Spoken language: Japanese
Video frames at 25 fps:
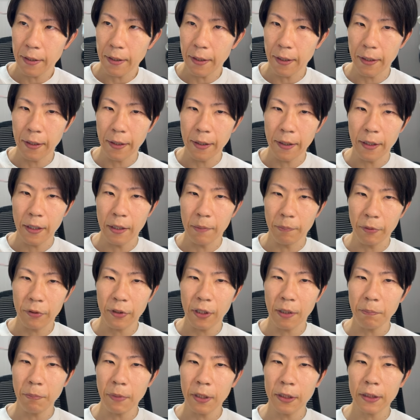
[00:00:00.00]
えー、
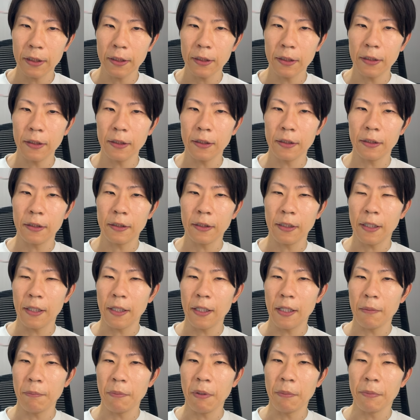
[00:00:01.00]
僕あんまり、
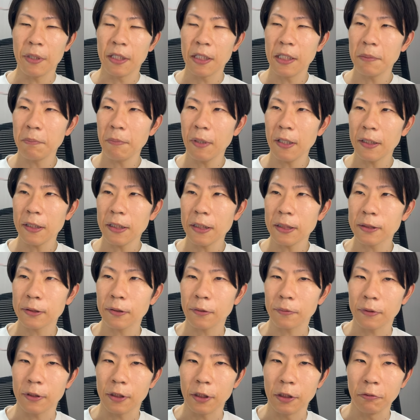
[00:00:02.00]
えー、まあ、
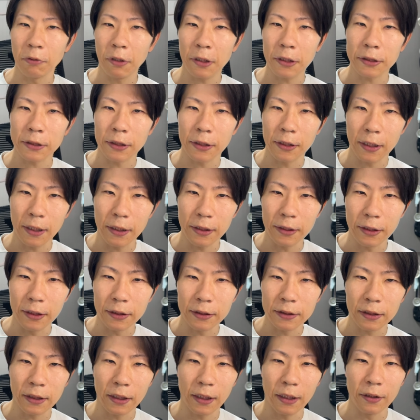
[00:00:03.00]
ミニマリストっていうわけじゃないんで
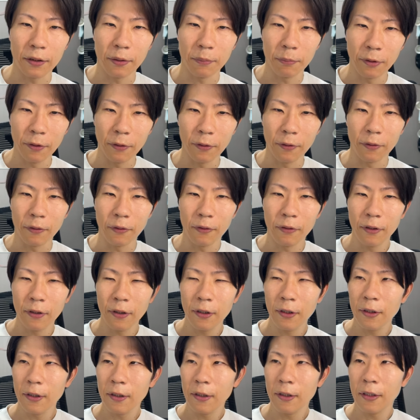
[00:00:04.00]
すけれども、
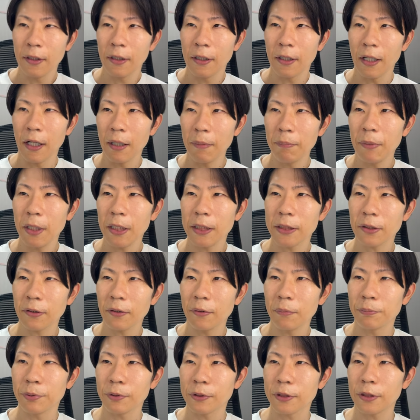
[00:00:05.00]
あんまりそ
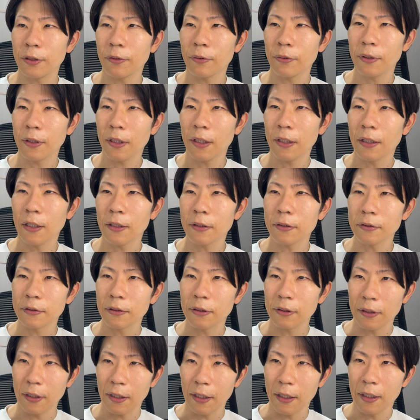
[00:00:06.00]
の物欲がなくっ
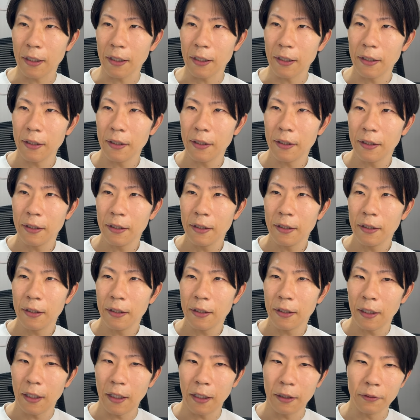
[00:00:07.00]
て、
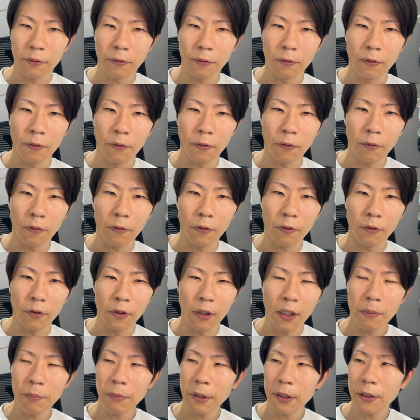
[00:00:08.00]
あ
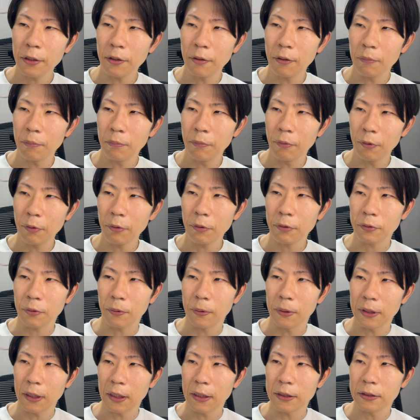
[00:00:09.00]
のあんまり物
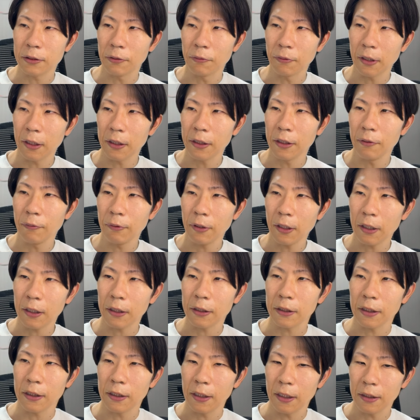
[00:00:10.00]
事に対してお金をか
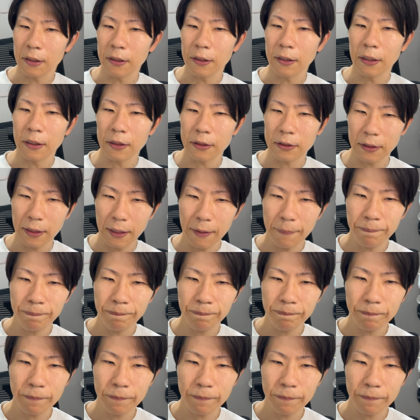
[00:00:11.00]
けてないんですね。